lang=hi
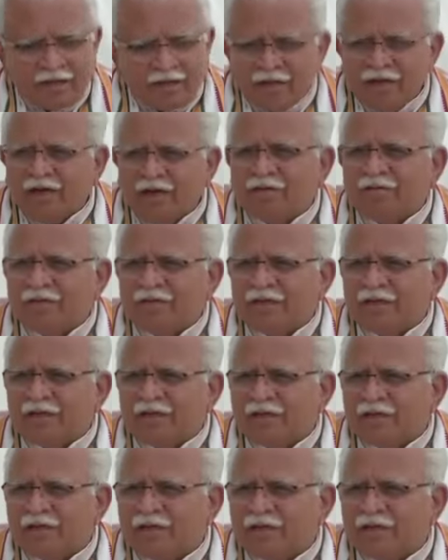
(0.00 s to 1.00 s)
हरियाणवी एक
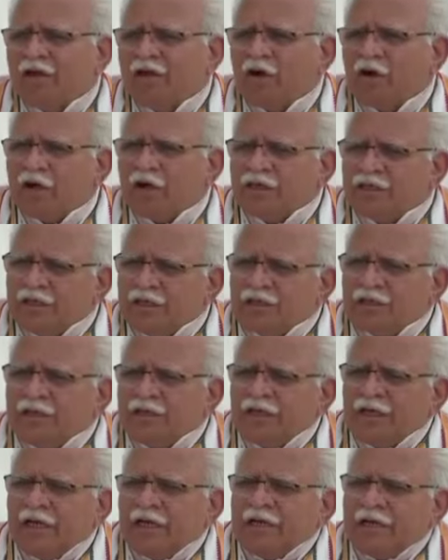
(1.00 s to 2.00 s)
और जिस
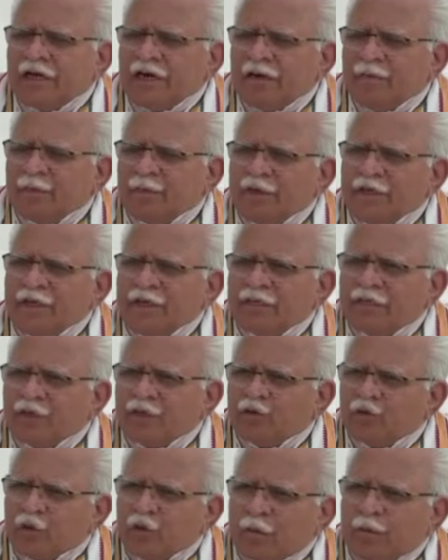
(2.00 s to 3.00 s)
दिन हरियाणा प्रदेश का
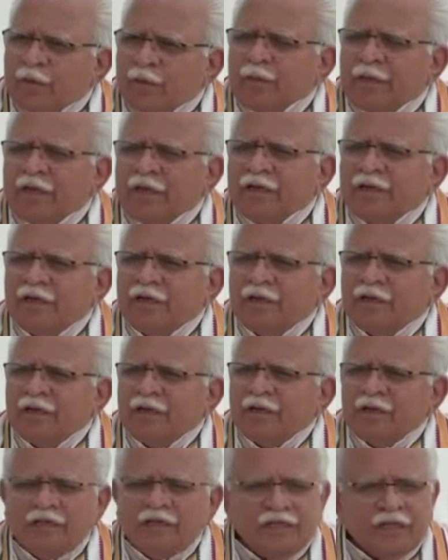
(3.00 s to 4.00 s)
स्वाभिमान
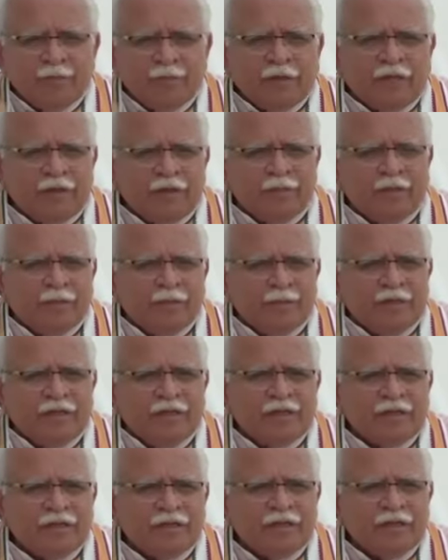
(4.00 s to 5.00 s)
ये हमारे मन
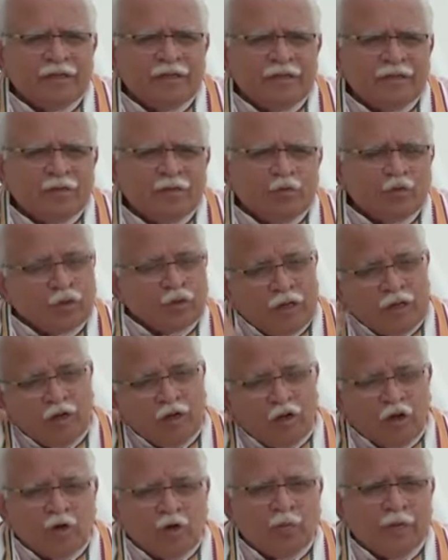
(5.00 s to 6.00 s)
में उसका
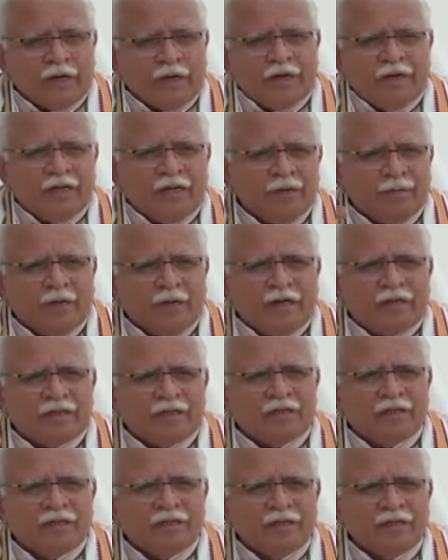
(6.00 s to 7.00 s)
गौरव बढ़ाने की
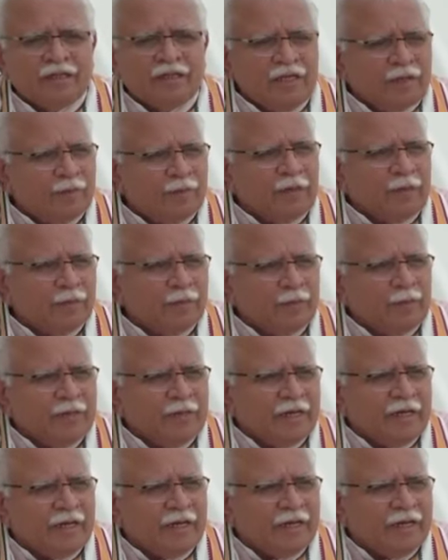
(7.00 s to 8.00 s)
बात ये हमारे मन में
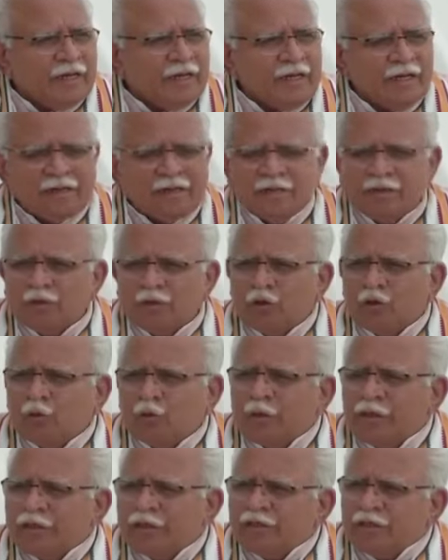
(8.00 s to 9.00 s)
आएगा तो
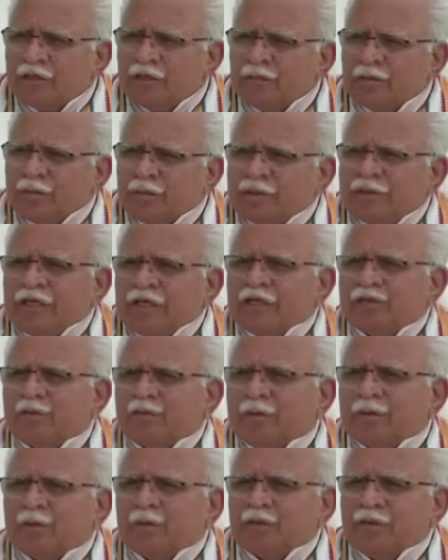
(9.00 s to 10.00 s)
फिर ये सब समस्याएं
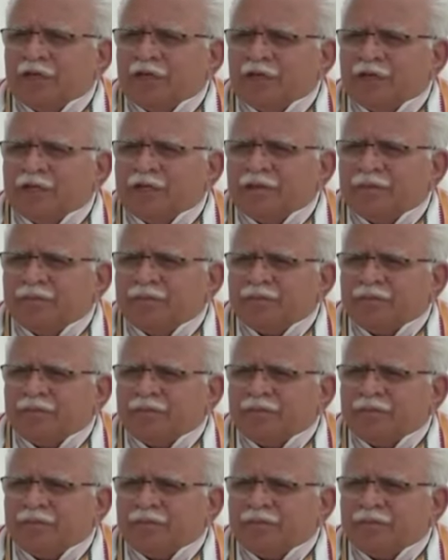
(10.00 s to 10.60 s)
समाप्त हो जाएंगी